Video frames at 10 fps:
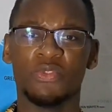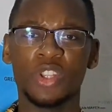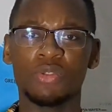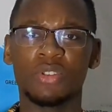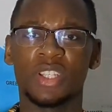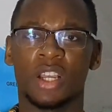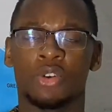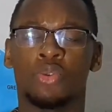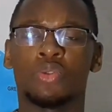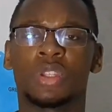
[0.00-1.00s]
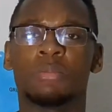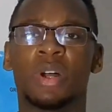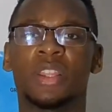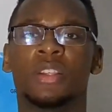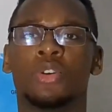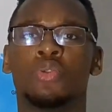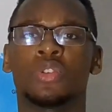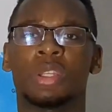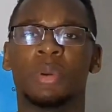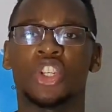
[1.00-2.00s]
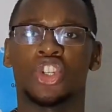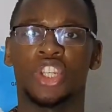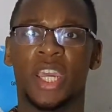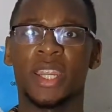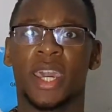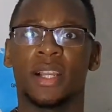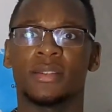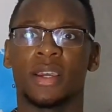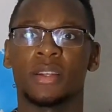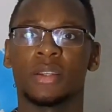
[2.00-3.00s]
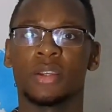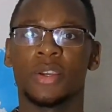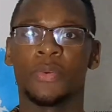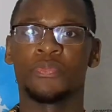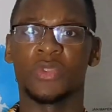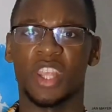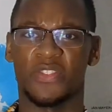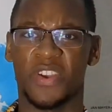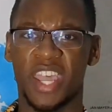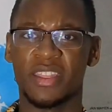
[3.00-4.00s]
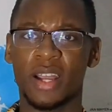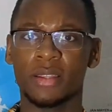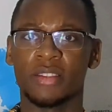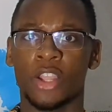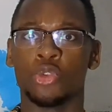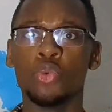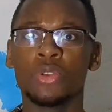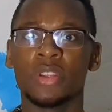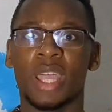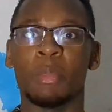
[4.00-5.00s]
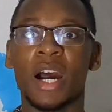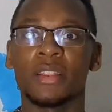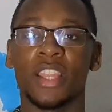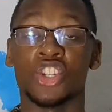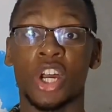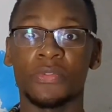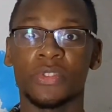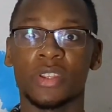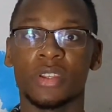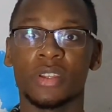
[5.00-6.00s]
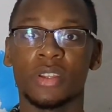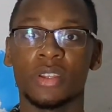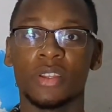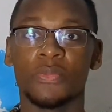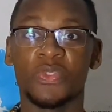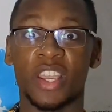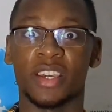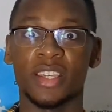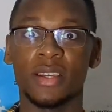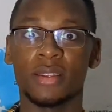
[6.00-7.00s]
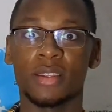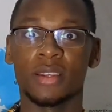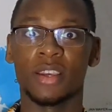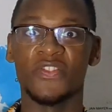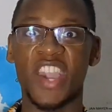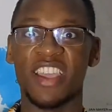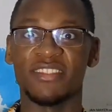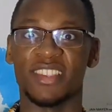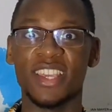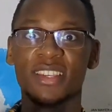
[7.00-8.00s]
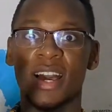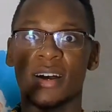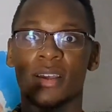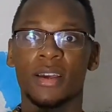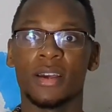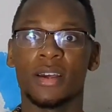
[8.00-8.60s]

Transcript: Willst du nicht dieser große Mann, dieser große Mensch generell sein, der verändert, der tut, der macht, der schafft? der kreiert, wie ein Tiger